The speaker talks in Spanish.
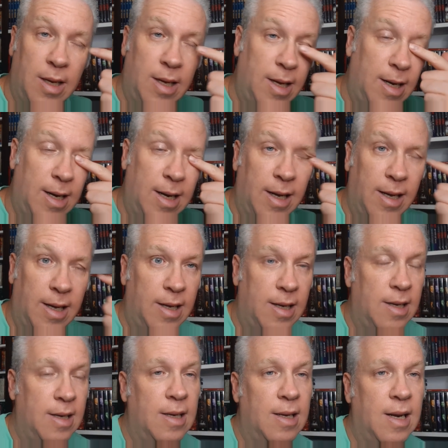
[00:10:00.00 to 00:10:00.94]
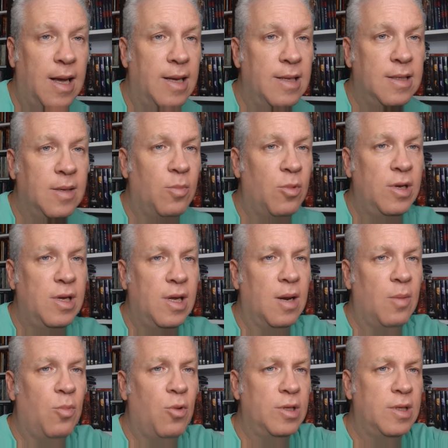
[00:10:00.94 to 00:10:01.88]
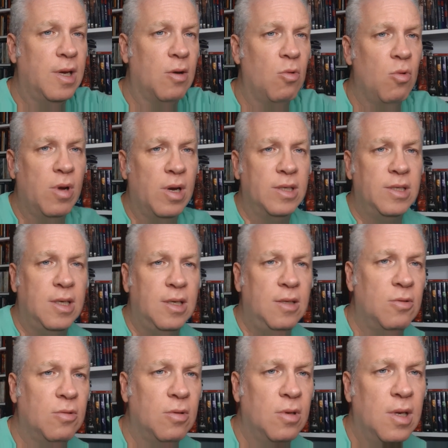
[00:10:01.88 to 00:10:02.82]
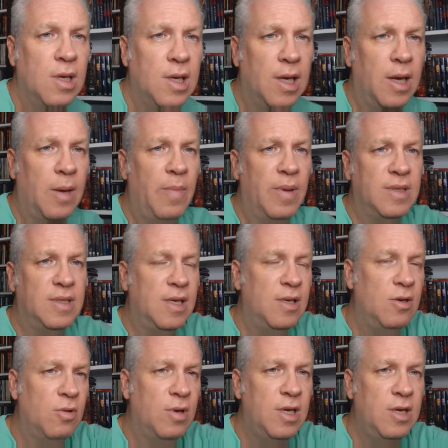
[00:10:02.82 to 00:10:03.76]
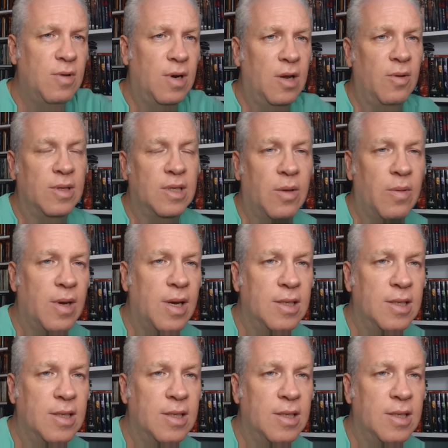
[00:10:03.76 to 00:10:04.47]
en la que la gente ponía la puerta con un ganchito, el vecino iba, levantaba el